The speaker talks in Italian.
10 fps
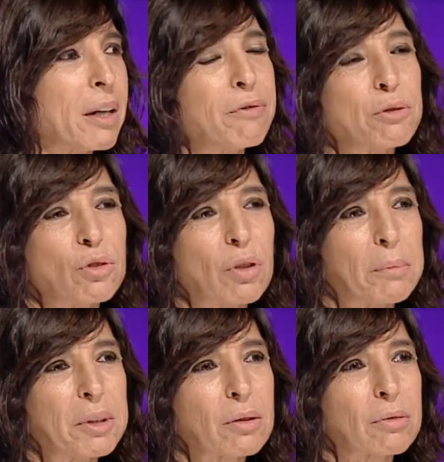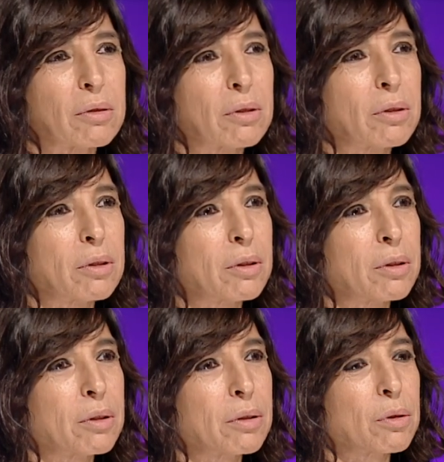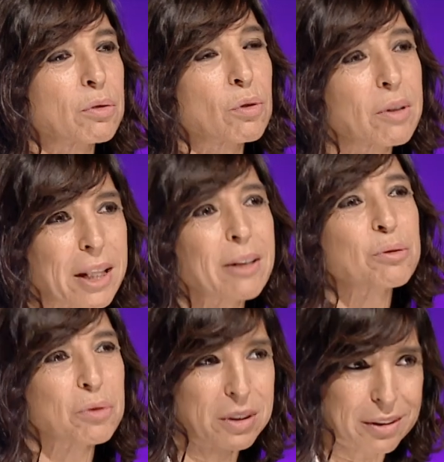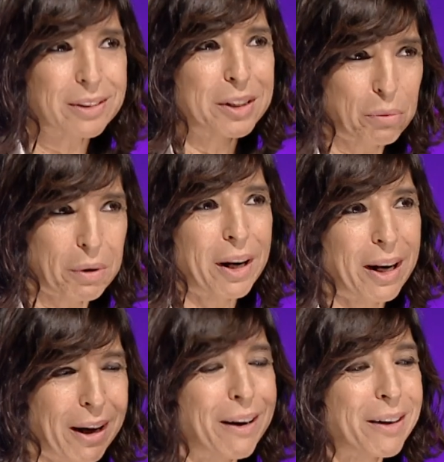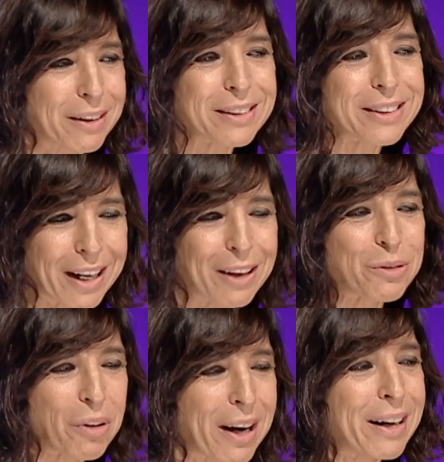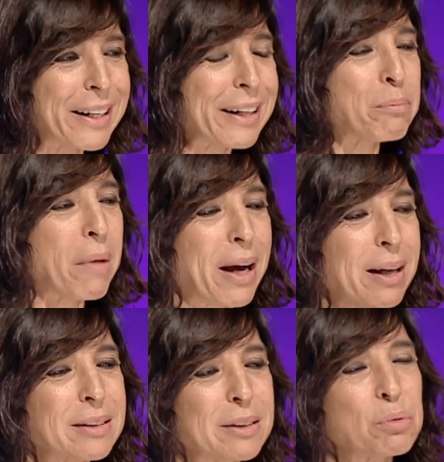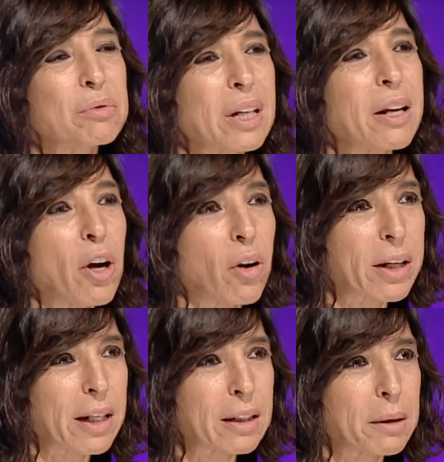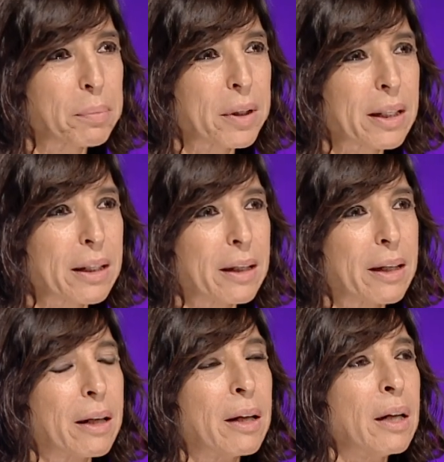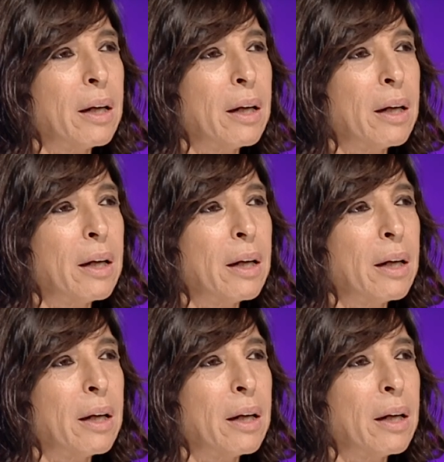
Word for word: per il funzionamento non soltanto di quella ghiandola lì ma di tutti gli organi perché